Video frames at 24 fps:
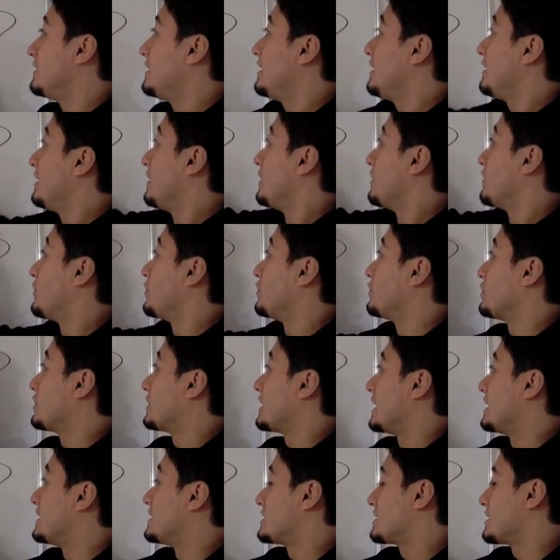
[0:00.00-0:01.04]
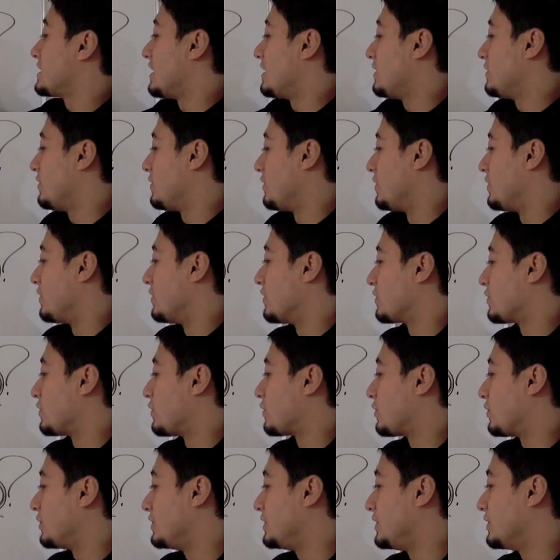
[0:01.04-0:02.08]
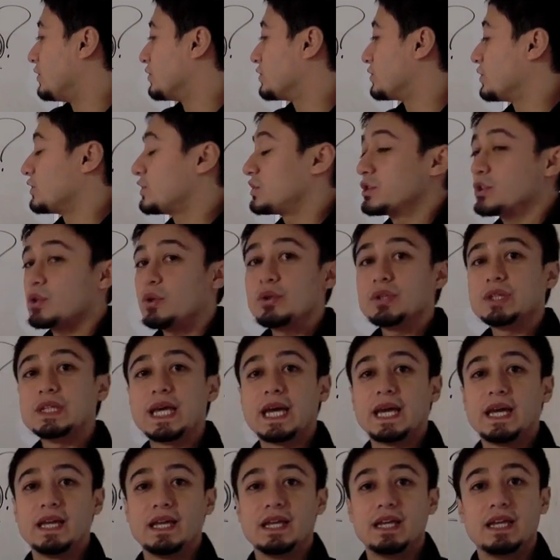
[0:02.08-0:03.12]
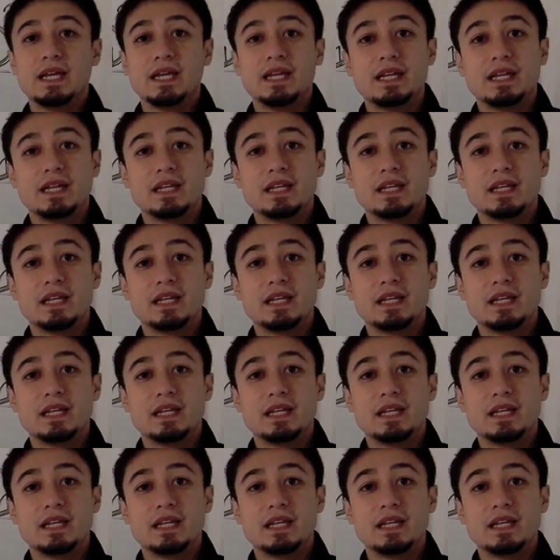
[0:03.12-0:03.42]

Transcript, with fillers: で、この価値観をここに落とし込んで、